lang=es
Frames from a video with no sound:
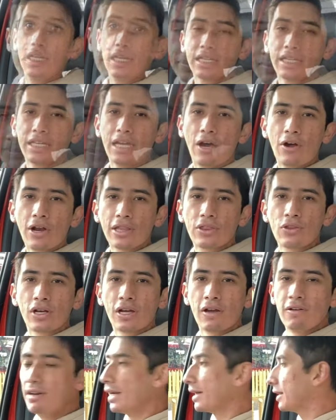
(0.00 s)
Y ahora toca
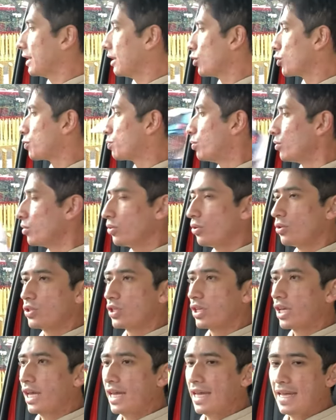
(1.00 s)
hablar de los puntos
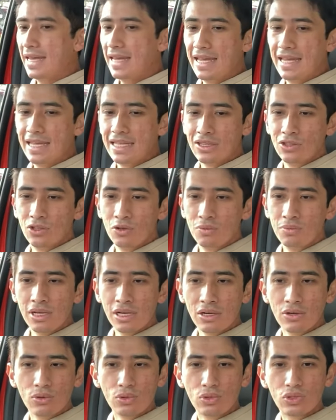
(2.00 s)
que no me
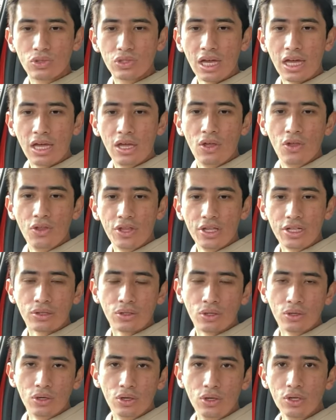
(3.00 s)
han gustado del
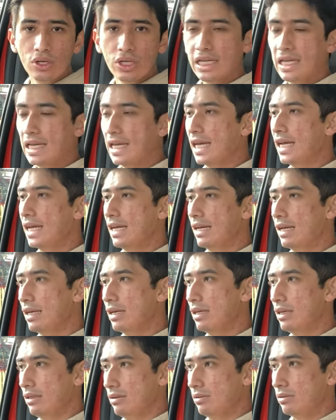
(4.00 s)
todo,
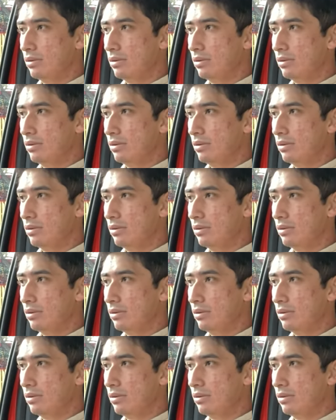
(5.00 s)
que